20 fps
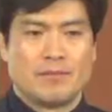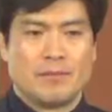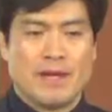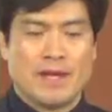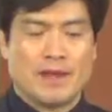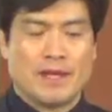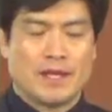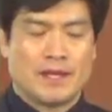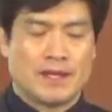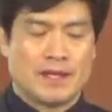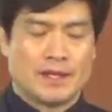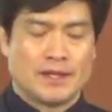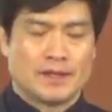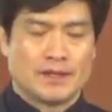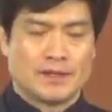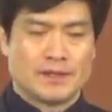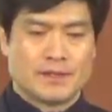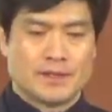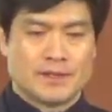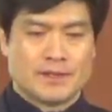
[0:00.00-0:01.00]
만난다는
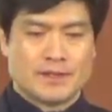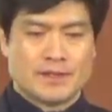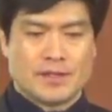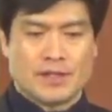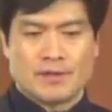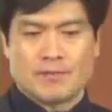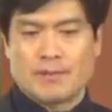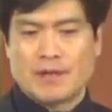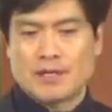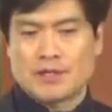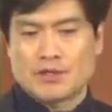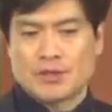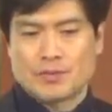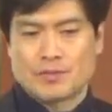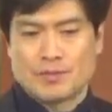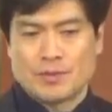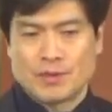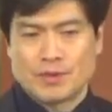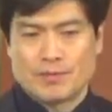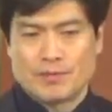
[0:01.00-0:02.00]
것은 정말
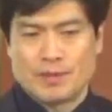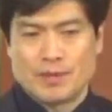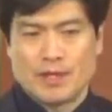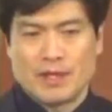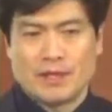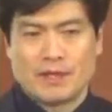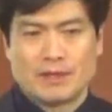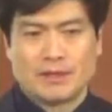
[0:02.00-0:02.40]
축복입니다.